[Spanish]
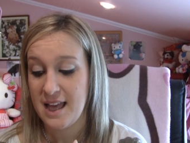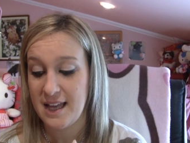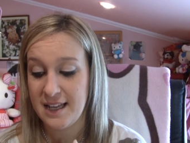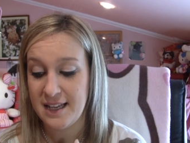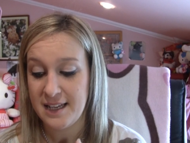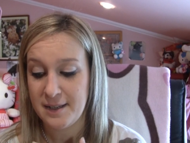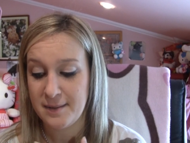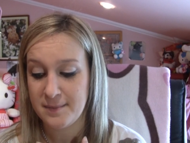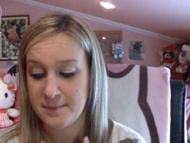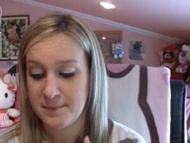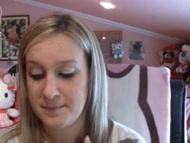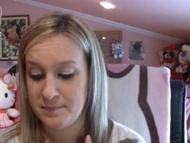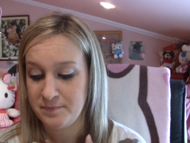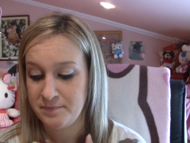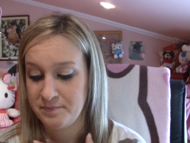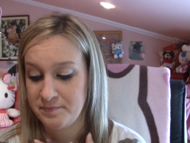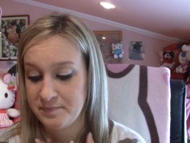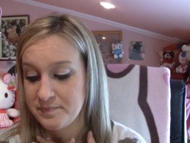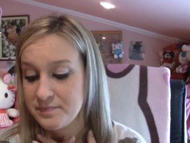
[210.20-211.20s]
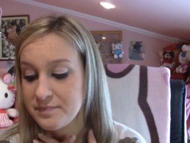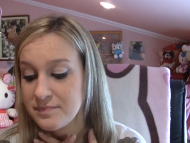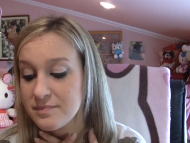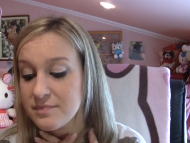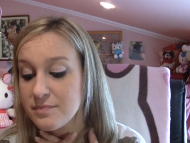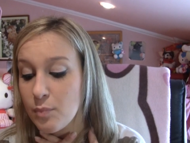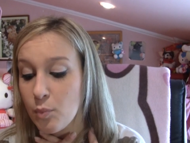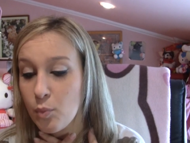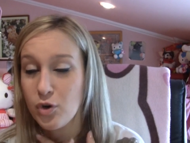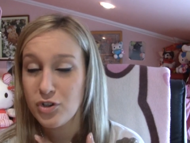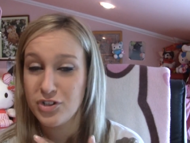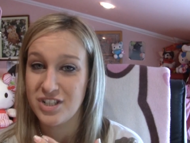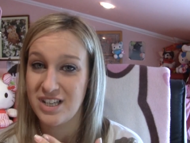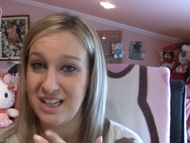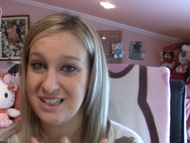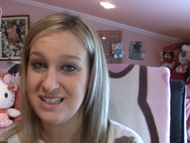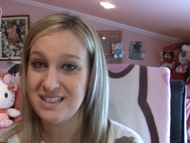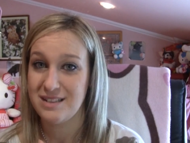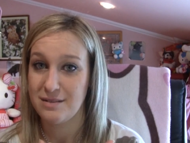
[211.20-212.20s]
Em,
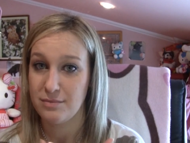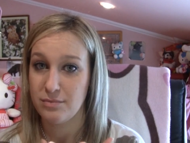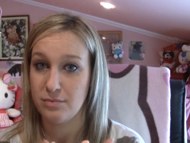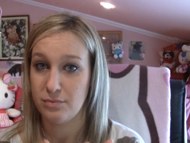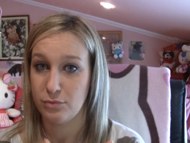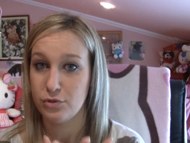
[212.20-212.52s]
muchas,